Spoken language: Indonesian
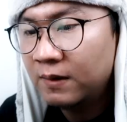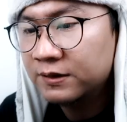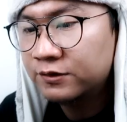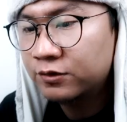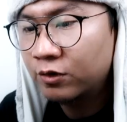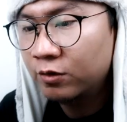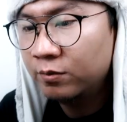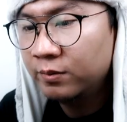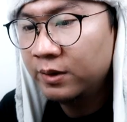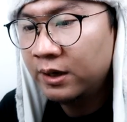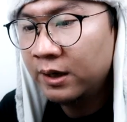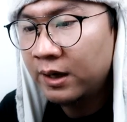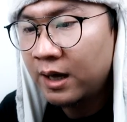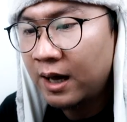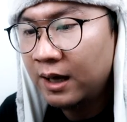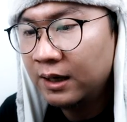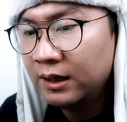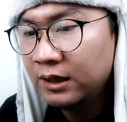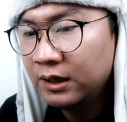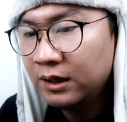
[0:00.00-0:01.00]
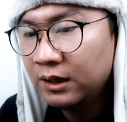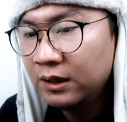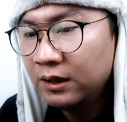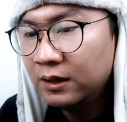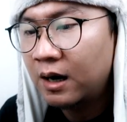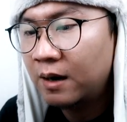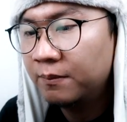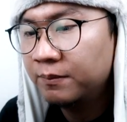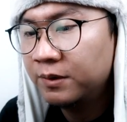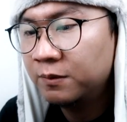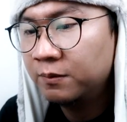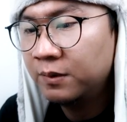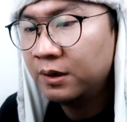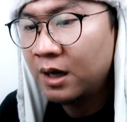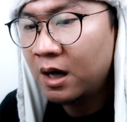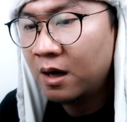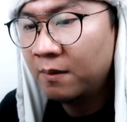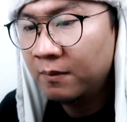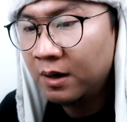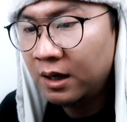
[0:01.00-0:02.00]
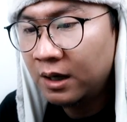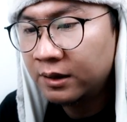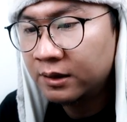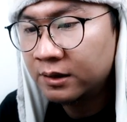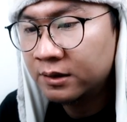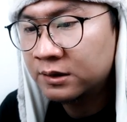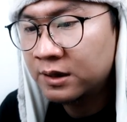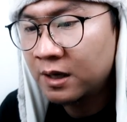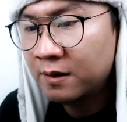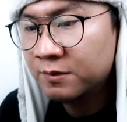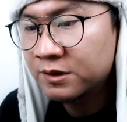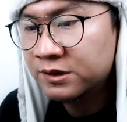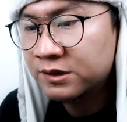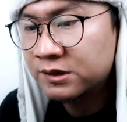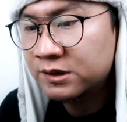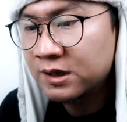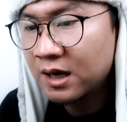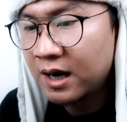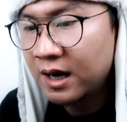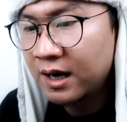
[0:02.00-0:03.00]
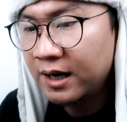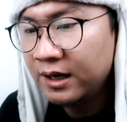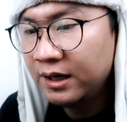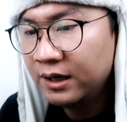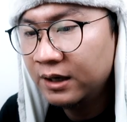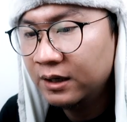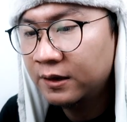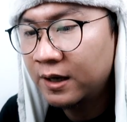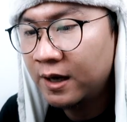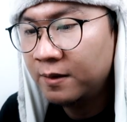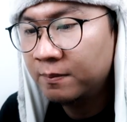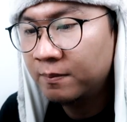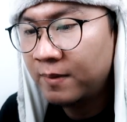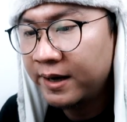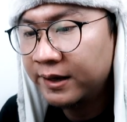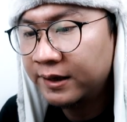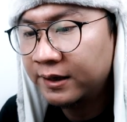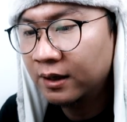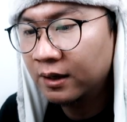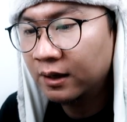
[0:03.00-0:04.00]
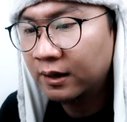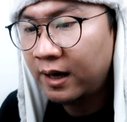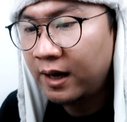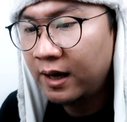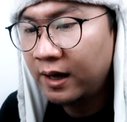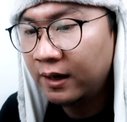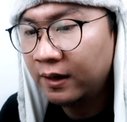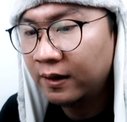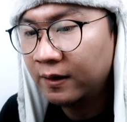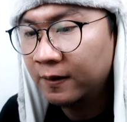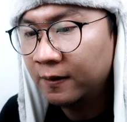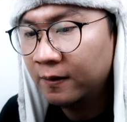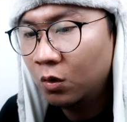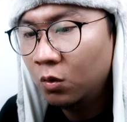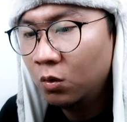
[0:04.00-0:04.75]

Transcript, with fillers: Masrum bin Ali, Hamid bin Ahmad, James Chai, dan Michael Heng.